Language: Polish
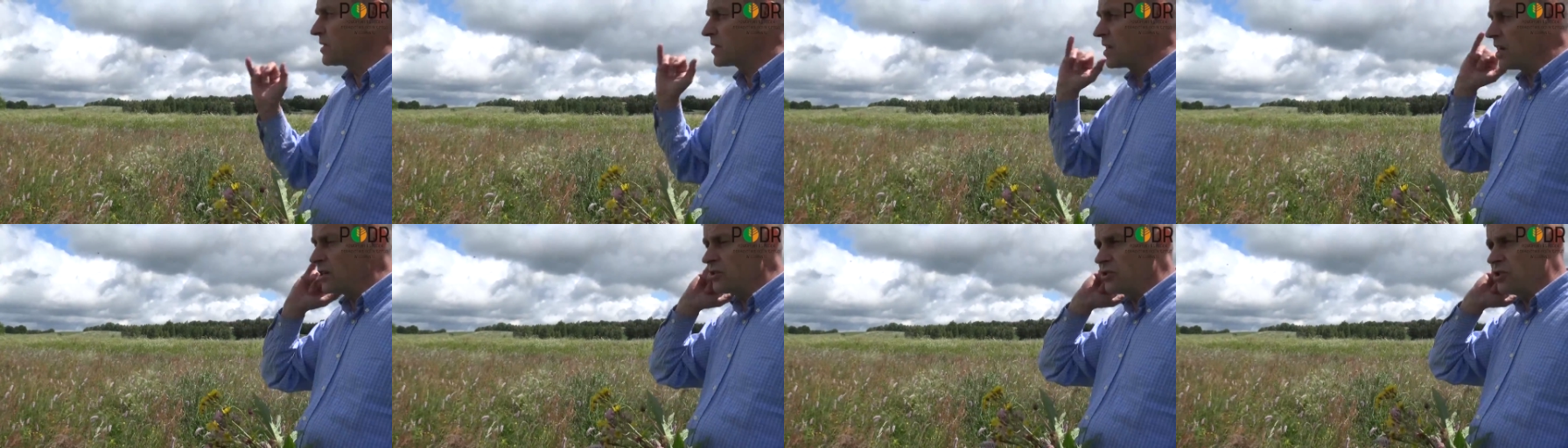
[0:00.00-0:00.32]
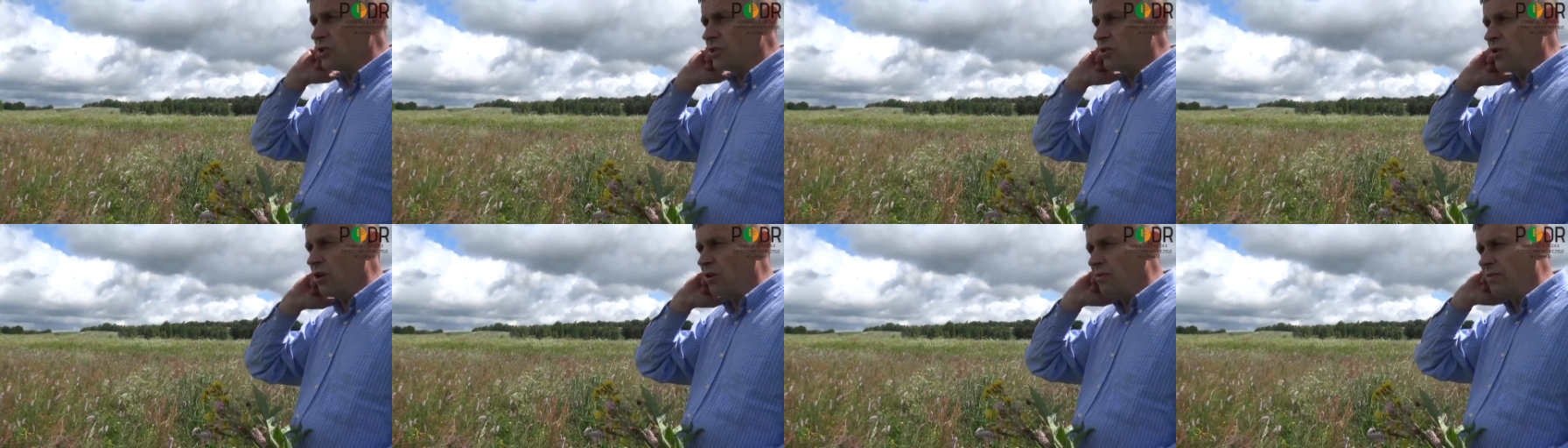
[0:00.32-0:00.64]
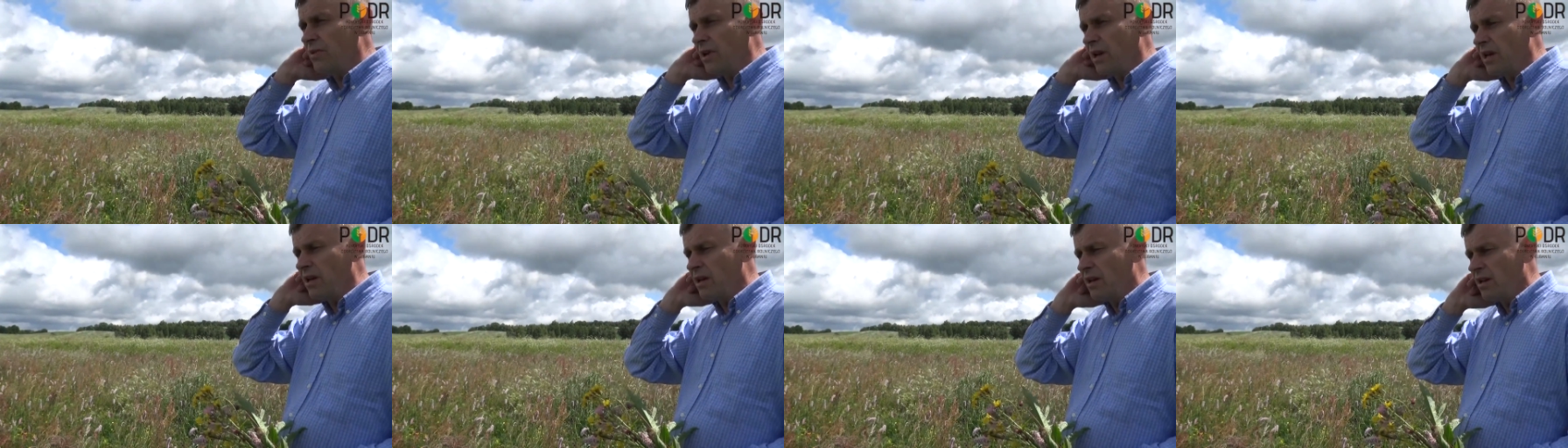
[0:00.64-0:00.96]

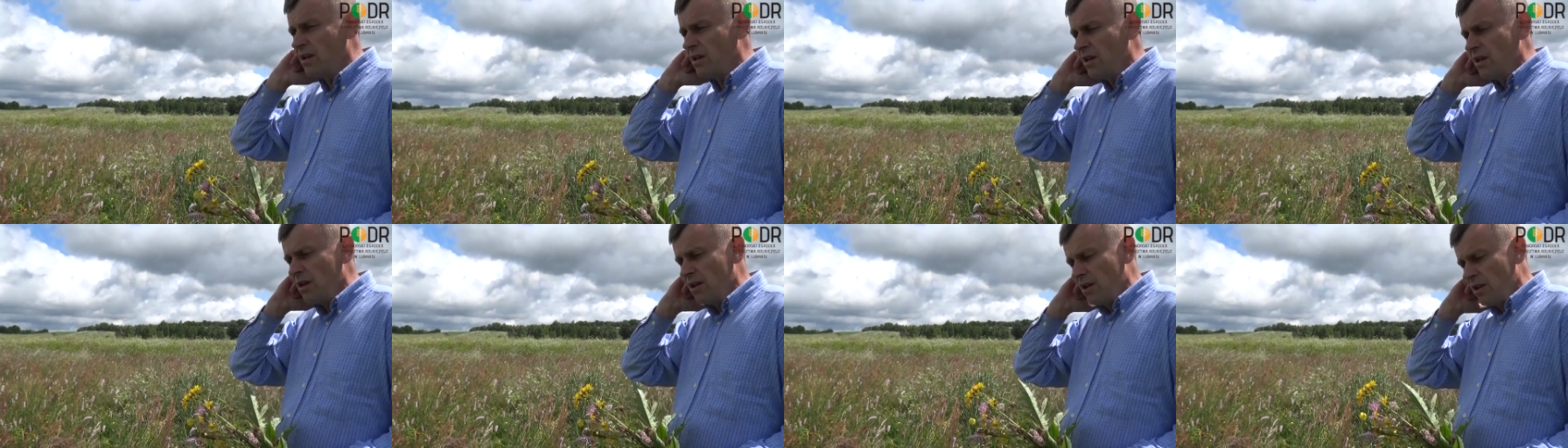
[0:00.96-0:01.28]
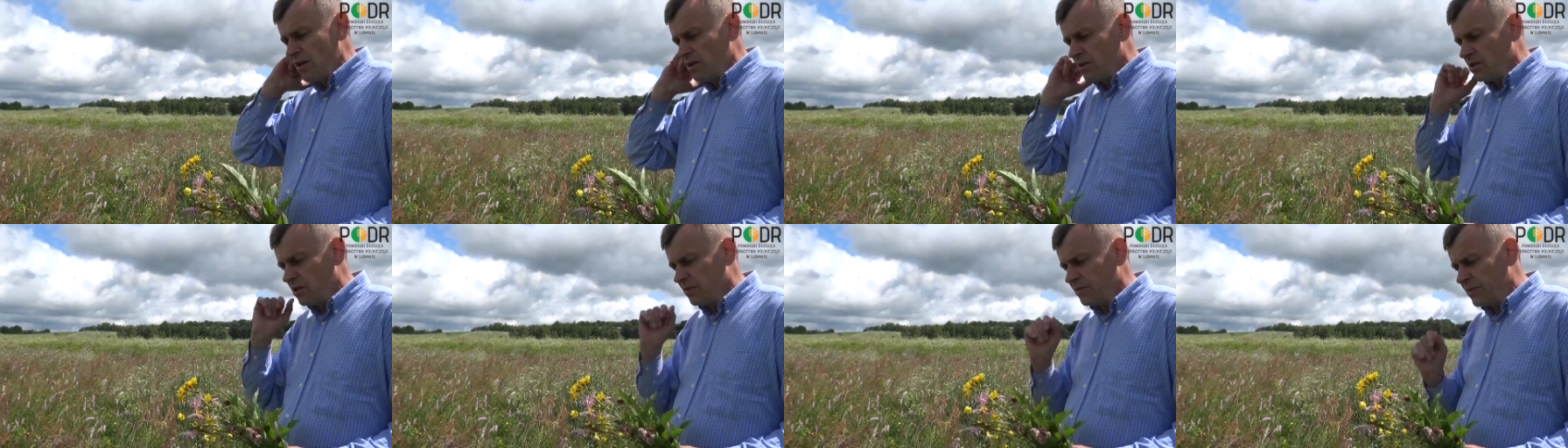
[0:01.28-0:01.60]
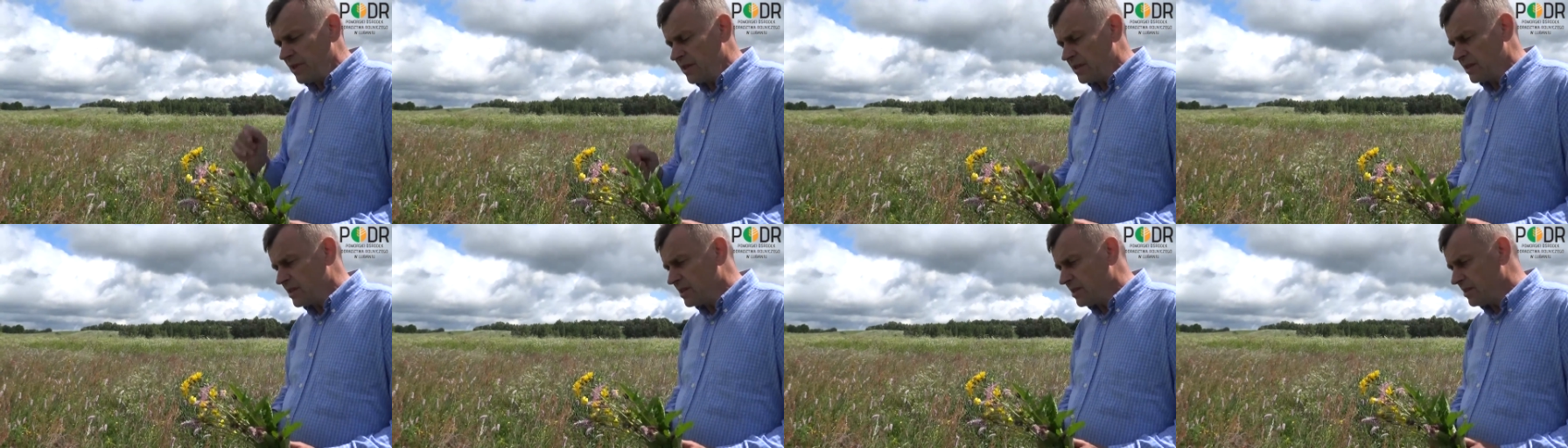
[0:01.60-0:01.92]
wskaźnikowe? No
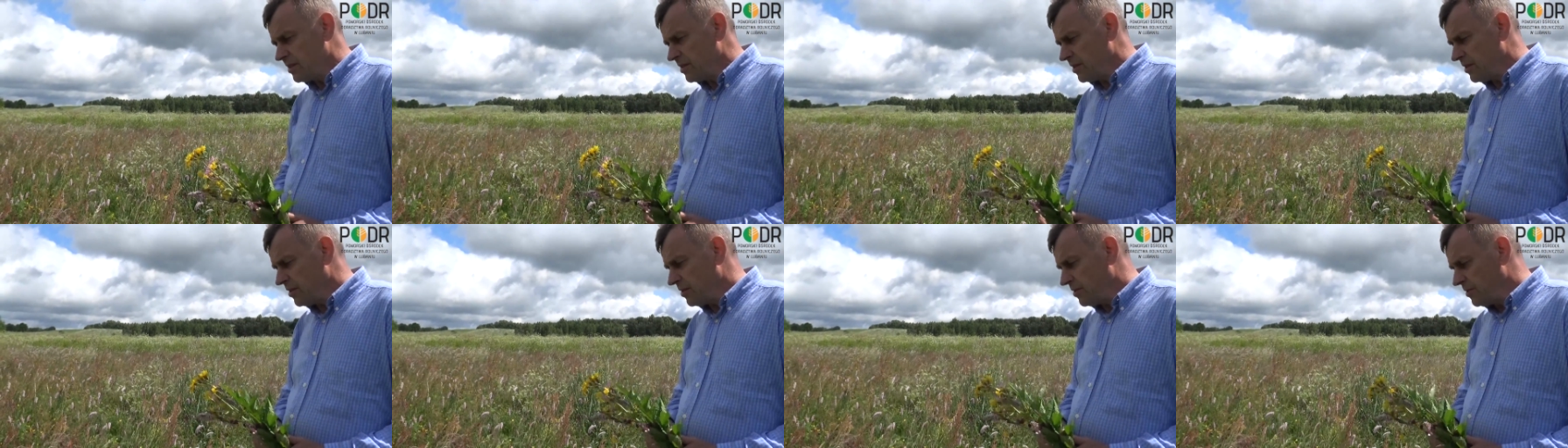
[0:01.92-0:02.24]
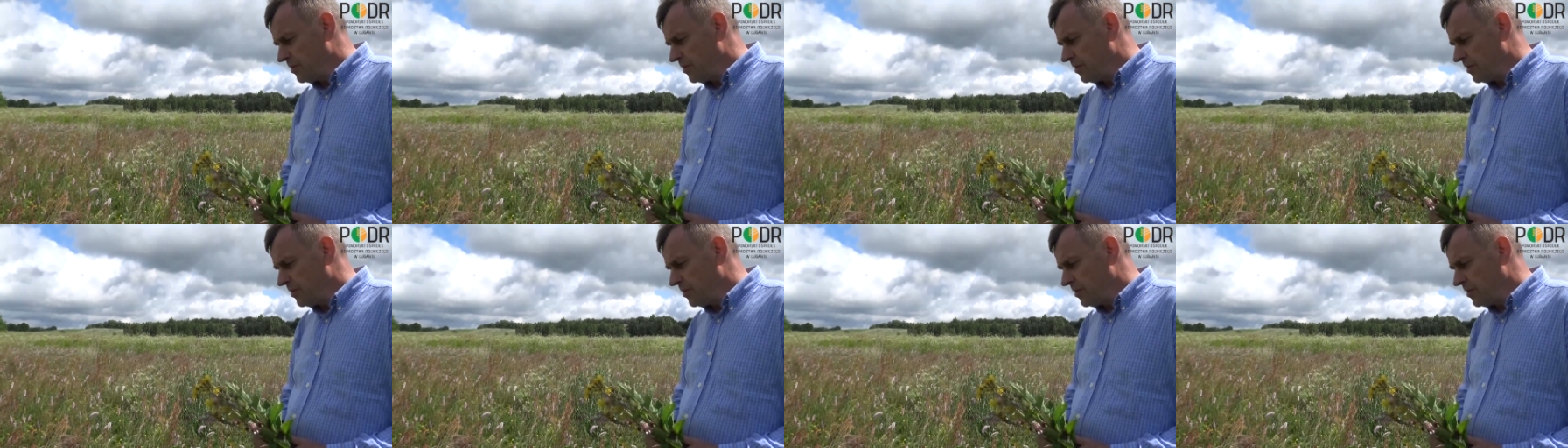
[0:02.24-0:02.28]
więc